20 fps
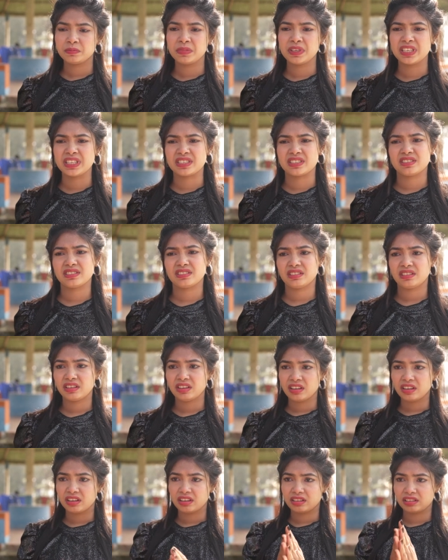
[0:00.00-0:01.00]
প্লিজ
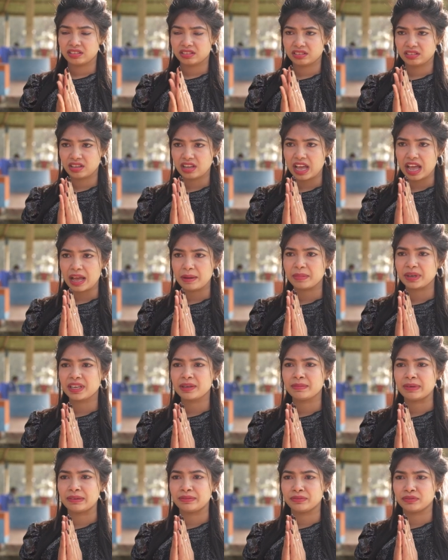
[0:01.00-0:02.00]
আমাকে
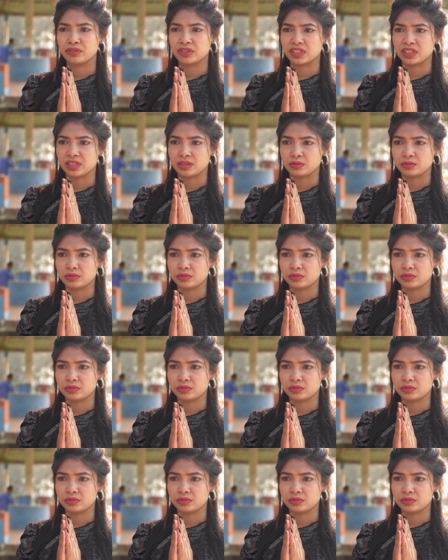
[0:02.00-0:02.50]
মাফ করে দাও